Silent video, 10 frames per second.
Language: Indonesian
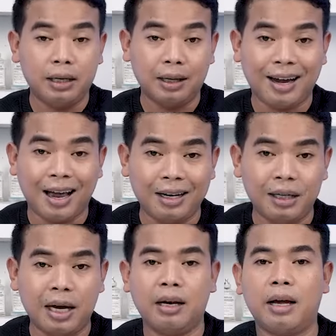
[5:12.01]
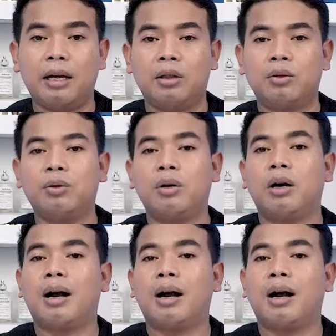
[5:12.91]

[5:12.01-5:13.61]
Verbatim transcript: ke kalian yaitu